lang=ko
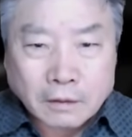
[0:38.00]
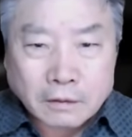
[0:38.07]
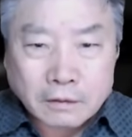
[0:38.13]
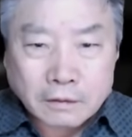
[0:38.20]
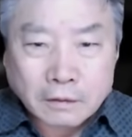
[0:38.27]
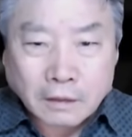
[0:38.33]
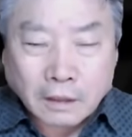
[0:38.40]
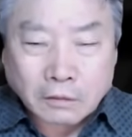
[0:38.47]
어,
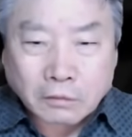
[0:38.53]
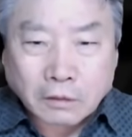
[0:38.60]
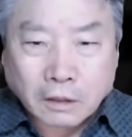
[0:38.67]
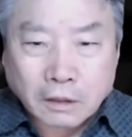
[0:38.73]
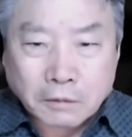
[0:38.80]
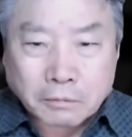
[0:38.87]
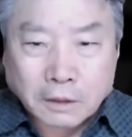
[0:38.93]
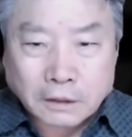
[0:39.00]
한국
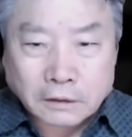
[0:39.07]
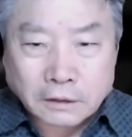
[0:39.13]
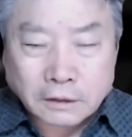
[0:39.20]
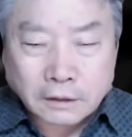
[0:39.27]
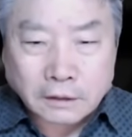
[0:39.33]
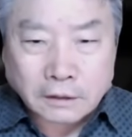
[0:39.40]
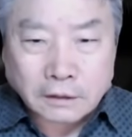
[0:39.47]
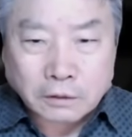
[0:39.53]
갤럽
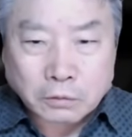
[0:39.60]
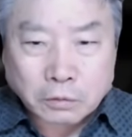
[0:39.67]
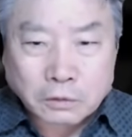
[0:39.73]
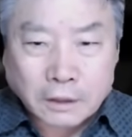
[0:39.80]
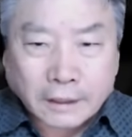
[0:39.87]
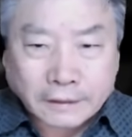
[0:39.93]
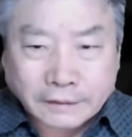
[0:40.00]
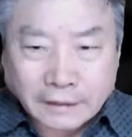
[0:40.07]
같이
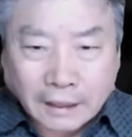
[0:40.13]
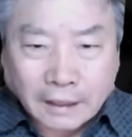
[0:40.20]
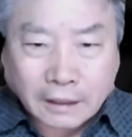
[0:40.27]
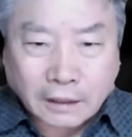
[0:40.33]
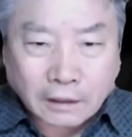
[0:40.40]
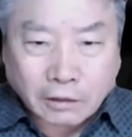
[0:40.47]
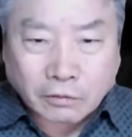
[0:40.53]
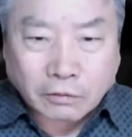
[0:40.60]
숫자가
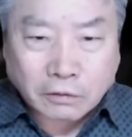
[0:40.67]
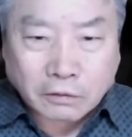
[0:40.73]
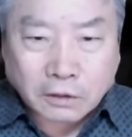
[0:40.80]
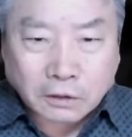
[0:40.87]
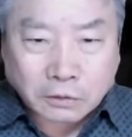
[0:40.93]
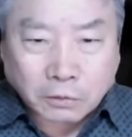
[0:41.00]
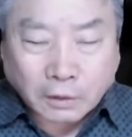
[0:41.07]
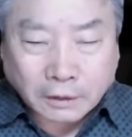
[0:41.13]
작게 나오는
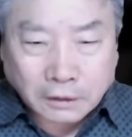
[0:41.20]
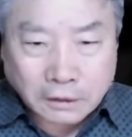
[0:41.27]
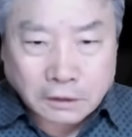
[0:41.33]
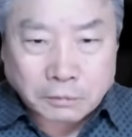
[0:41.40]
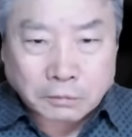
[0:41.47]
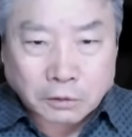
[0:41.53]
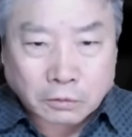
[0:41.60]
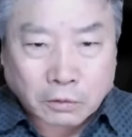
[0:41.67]
데서도 한
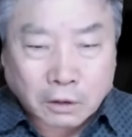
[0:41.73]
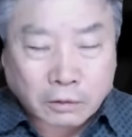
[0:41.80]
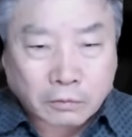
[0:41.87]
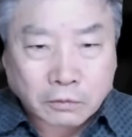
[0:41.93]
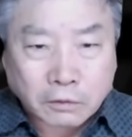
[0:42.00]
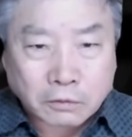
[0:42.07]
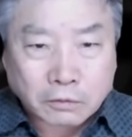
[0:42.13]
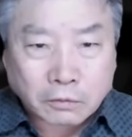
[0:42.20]
20 정도
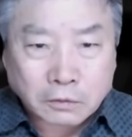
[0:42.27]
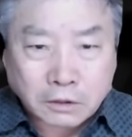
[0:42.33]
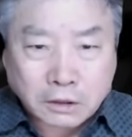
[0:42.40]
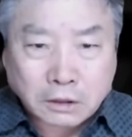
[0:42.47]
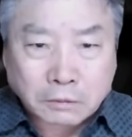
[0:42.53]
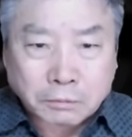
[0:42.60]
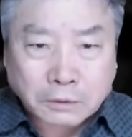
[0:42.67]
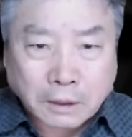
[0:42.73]
나오거든요.
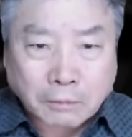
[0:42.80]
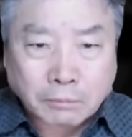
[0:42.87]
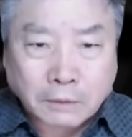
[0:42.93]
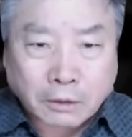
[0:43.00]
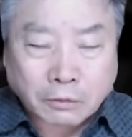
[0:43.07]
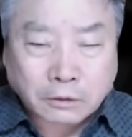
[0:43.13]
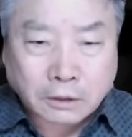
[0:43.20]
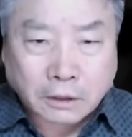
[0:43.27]
23
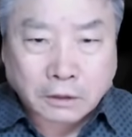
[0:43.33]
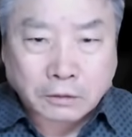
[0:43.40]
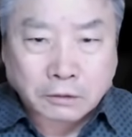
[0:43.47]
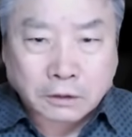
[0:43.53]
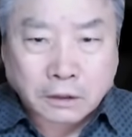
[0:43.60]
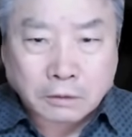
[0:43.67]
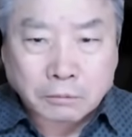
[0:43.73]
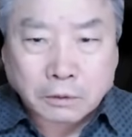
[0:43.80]
나왔잖아요,
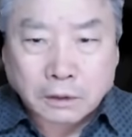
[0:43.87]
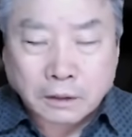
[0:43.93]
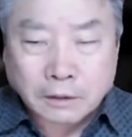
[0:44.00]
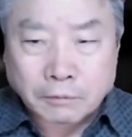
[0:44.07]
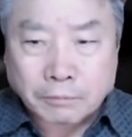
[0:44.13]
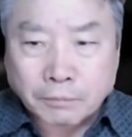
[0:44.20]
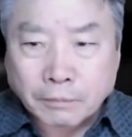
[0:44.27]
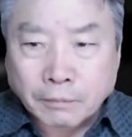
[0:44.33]
지난번에.
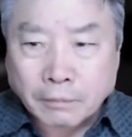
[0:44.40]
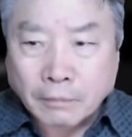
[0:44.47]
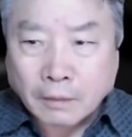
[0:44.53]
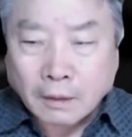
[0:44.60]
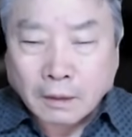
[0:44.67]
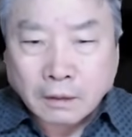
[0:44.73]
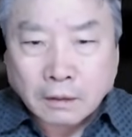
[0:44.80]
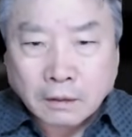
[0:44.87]

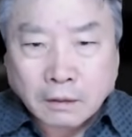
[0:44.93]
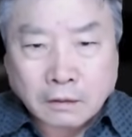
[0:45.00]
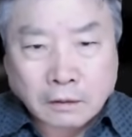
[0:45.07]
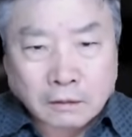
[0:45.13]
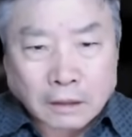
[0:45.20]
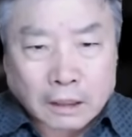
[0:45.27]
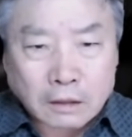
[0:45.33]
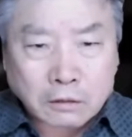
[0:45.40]

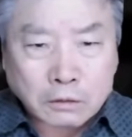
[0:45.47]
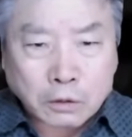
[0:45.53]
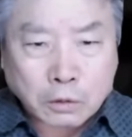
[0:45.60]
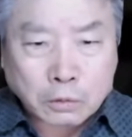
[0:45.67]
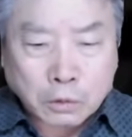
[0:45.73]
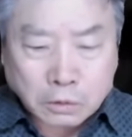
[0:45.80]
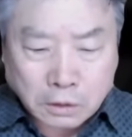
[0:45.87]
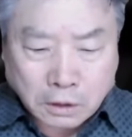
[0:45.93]
그런데 다른
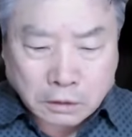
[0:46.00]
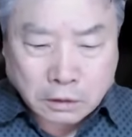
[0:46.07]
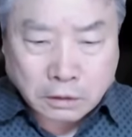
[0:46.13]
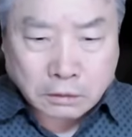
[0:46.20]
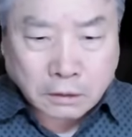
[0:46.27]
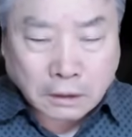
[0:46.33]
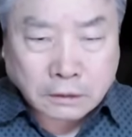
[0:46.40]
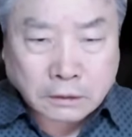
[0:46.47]

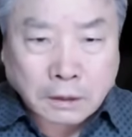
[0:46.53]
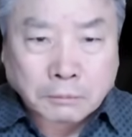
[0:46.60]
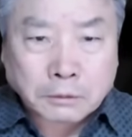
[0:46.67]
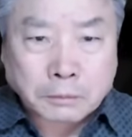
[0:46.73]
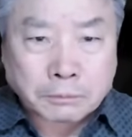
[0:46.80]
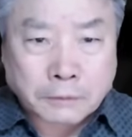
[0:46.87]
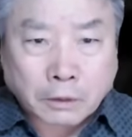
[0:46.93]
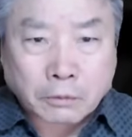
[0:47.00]
여론조사에서는 한
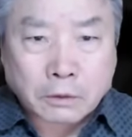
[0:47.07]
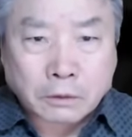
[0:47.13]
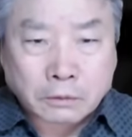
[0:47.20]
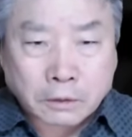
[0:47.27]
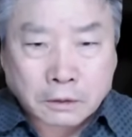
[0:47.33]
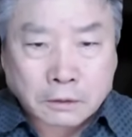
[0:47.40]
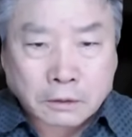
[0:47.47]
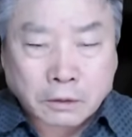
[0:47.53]
30 나오는
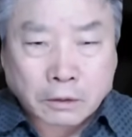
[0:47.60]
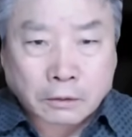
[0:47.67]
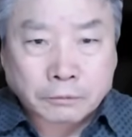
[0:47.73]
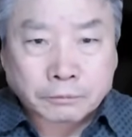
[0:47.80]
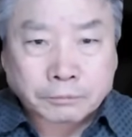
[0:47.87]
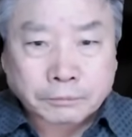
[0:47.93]
것도 있어요.